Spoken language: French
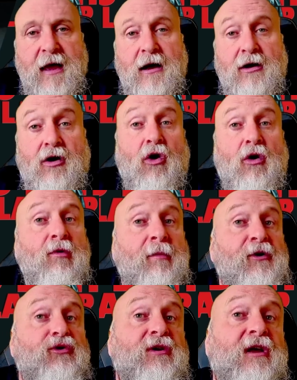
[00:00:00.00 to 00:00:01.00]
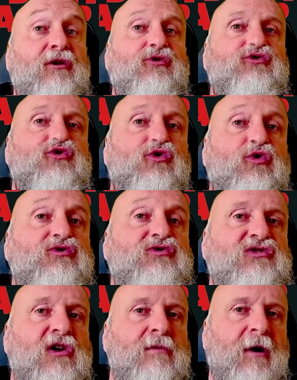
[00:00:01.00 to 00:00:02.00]
grand moment de quelques secondes
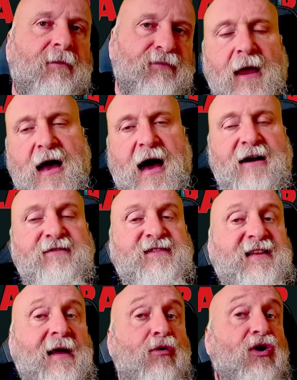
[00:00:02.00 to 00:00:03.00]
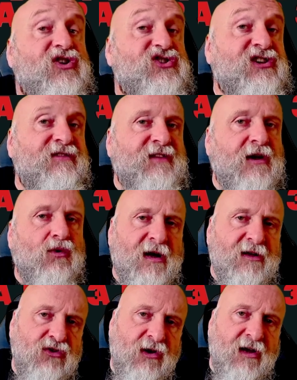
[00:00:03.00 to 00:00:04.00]
seulement. Alves est d'abord un chef
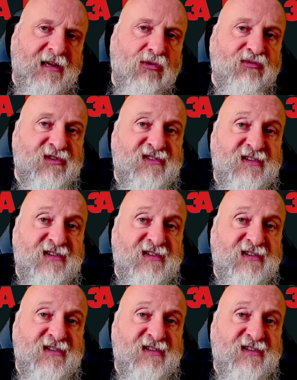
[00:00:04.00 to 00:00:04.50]
décorateur hein, qui a officié